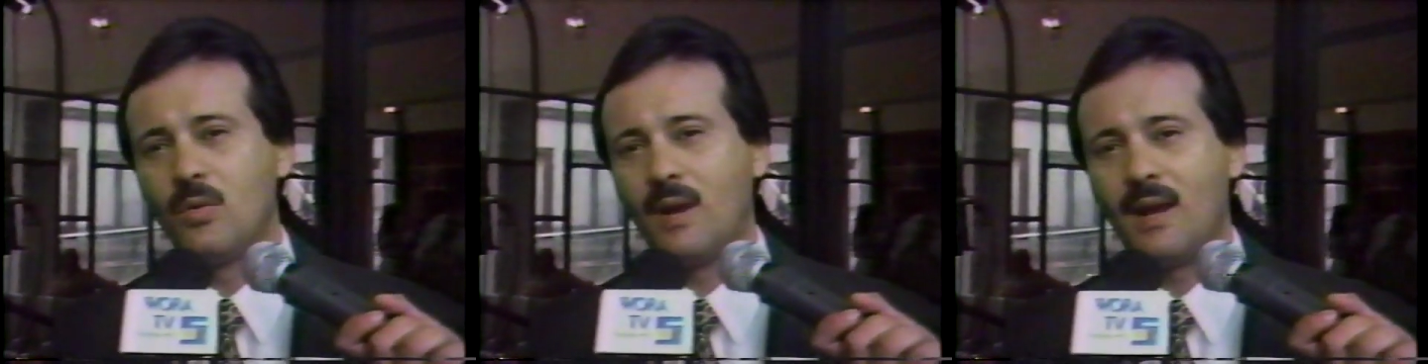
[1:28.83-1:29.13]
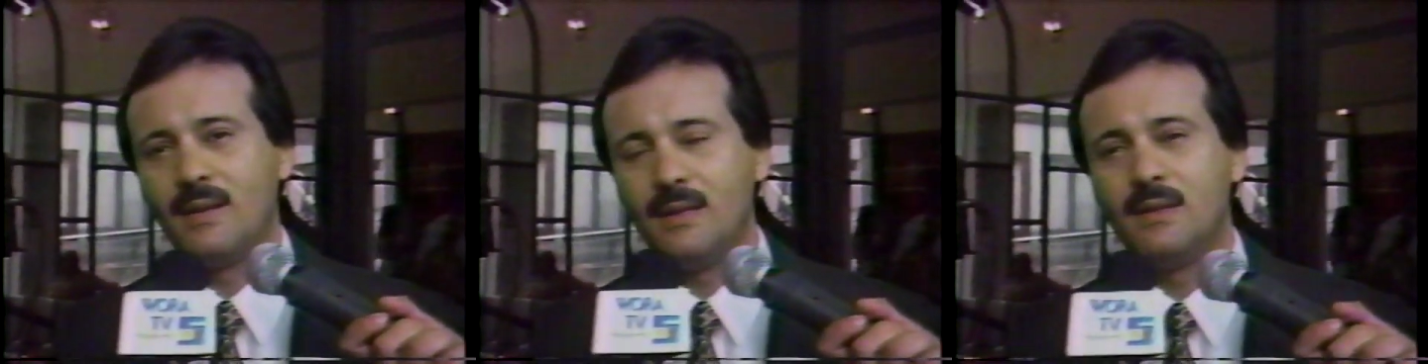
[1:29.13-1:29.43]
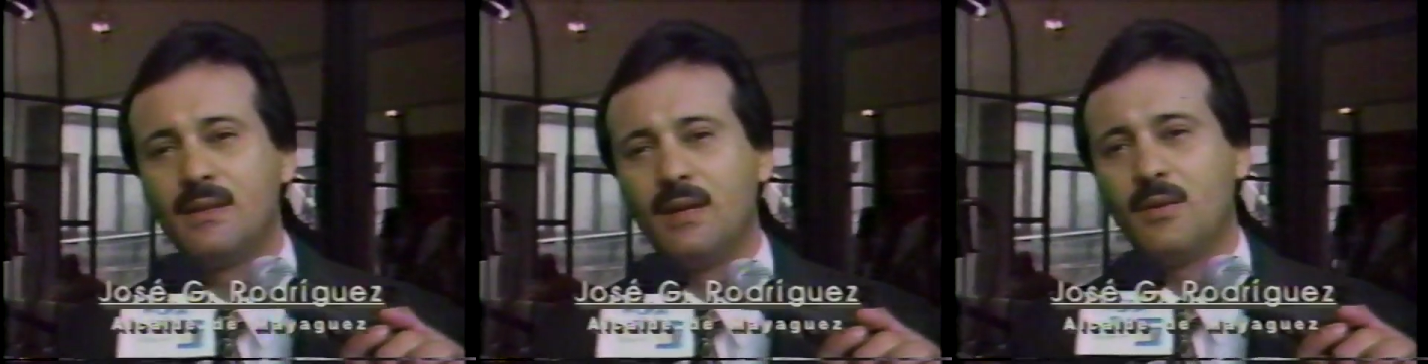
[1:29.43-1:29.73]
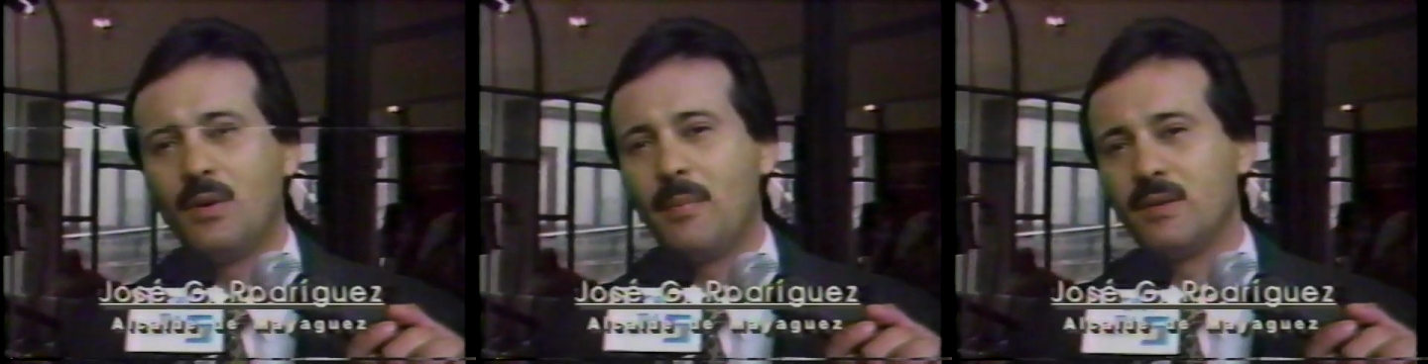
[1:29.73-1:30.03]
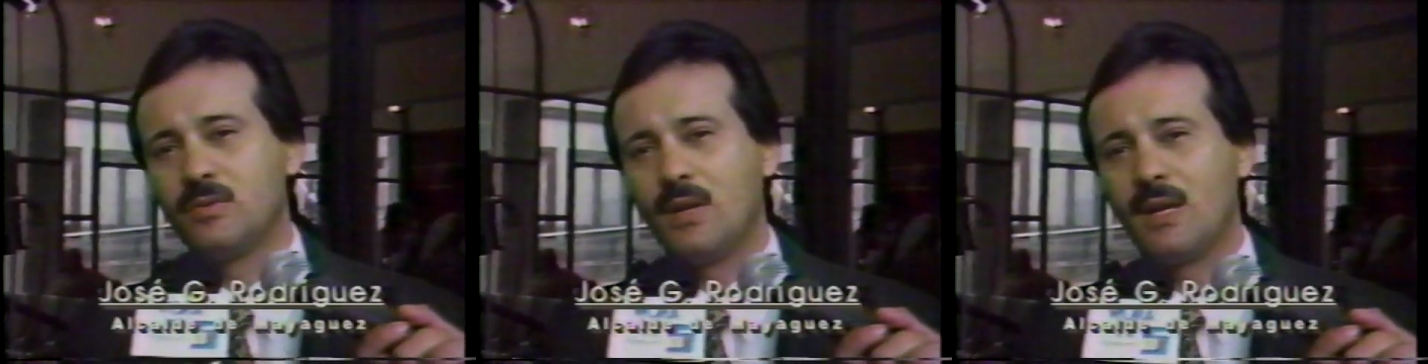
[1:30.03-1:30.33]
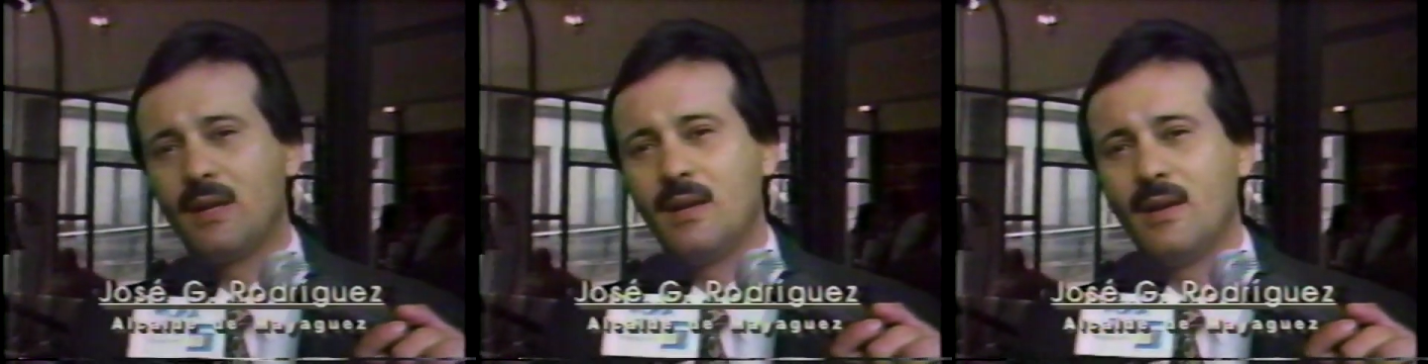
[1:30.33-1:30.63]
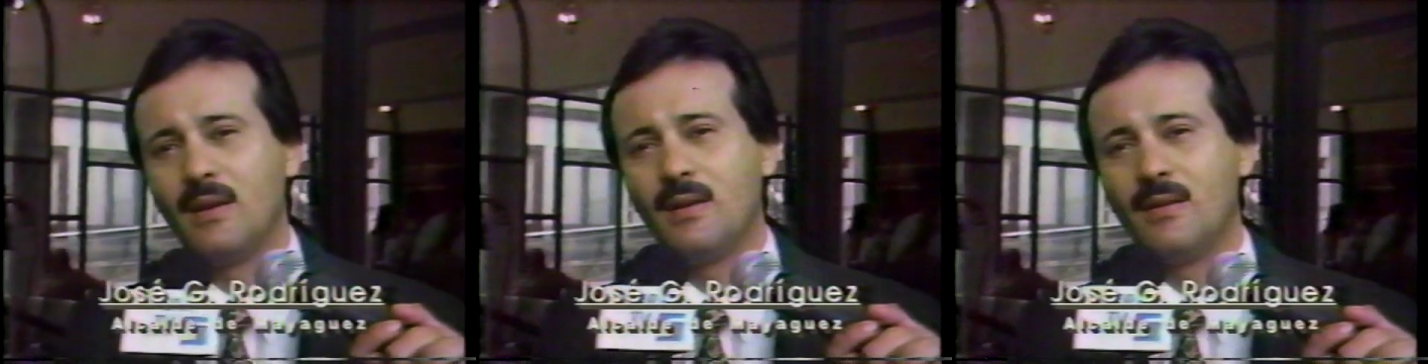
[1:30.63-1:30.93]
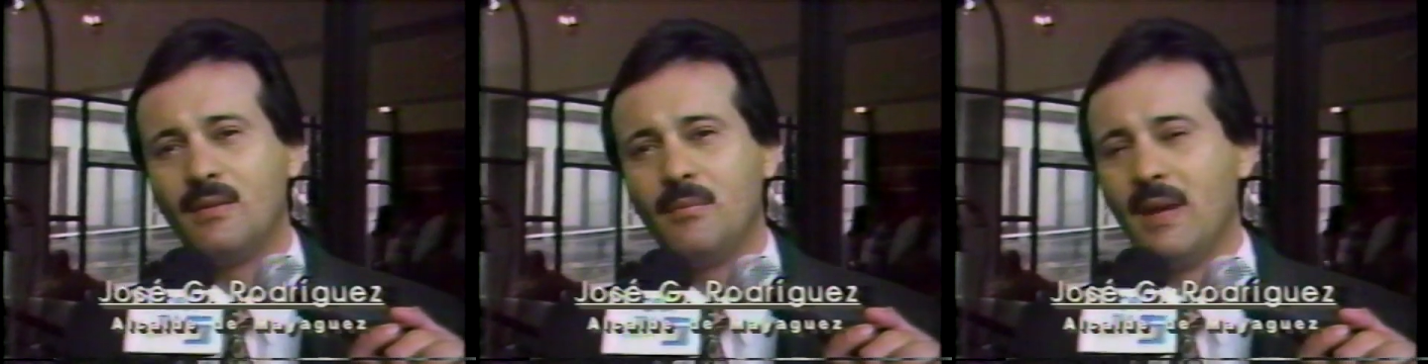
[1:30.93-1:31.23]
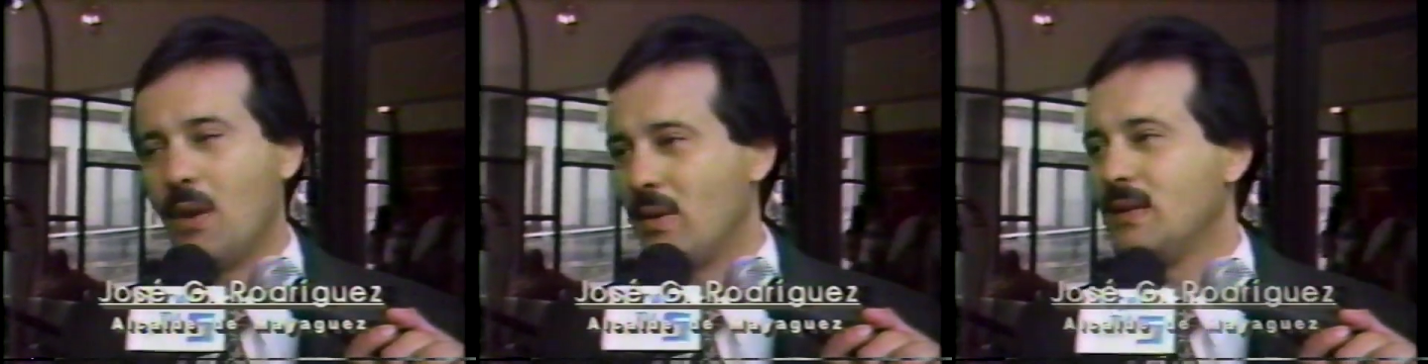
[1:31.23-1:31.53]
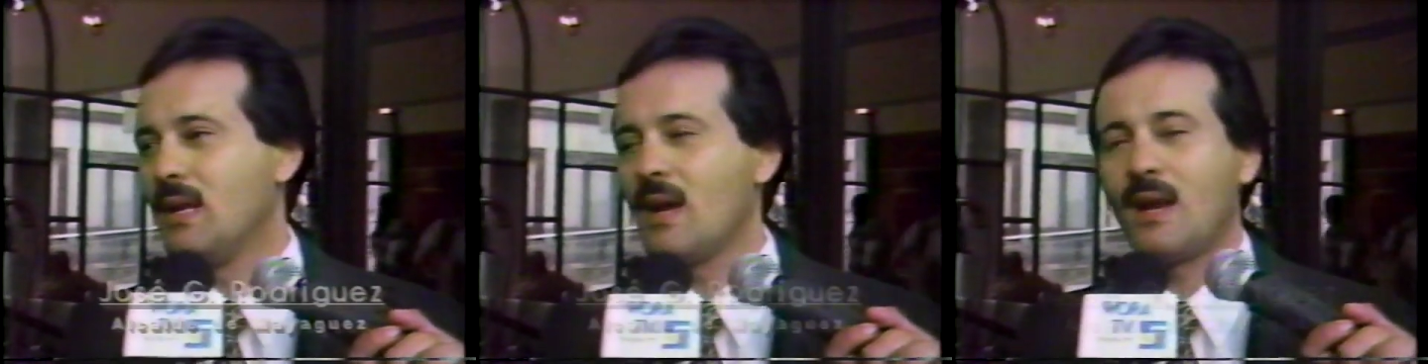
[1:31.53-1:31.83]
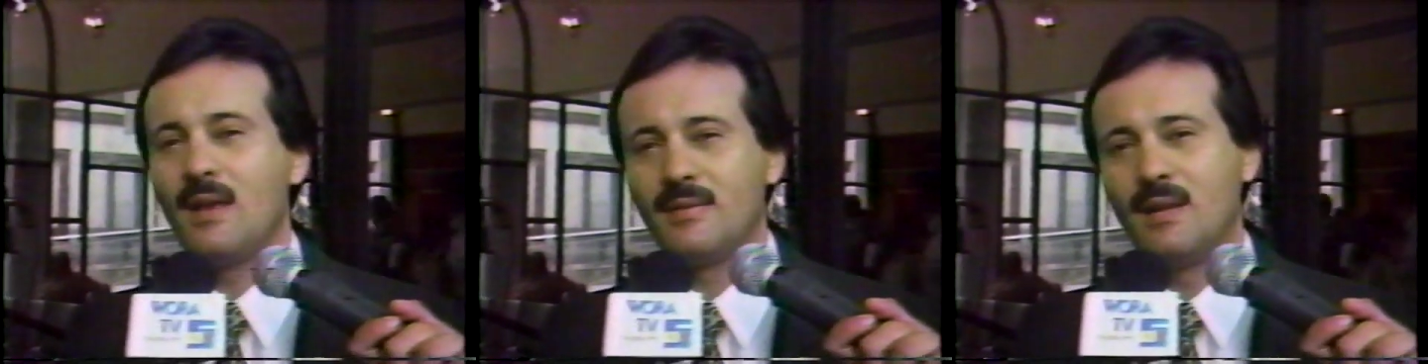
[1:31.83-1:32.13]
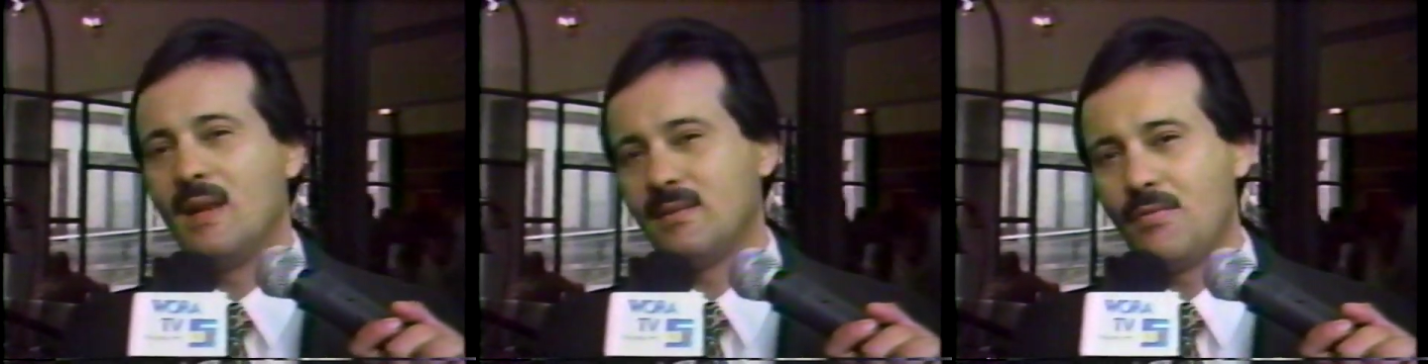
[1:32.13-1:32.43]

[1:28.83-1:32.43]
un gran artista, una persona que Mayagüez tiene que agradecerle a esa